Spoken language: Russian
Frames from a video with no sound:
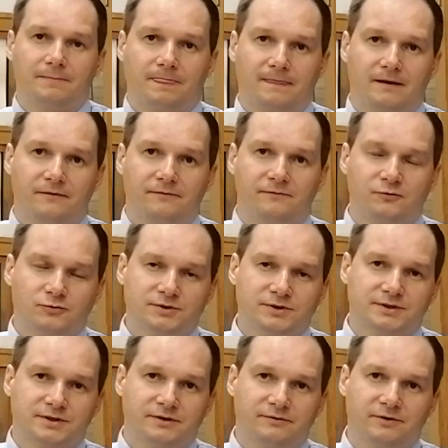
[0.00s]
э,
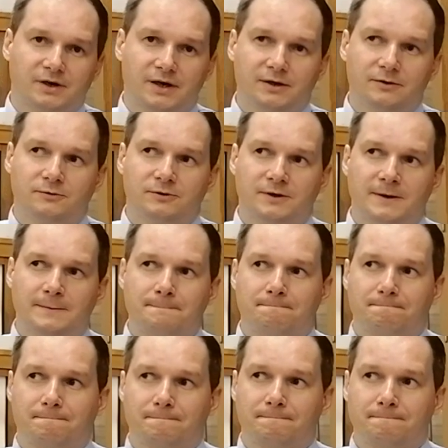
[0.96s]
Фрунзенского
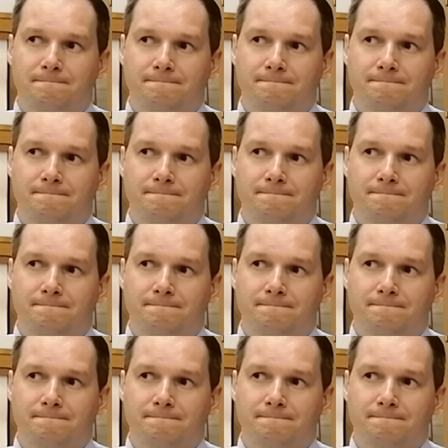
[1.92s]
района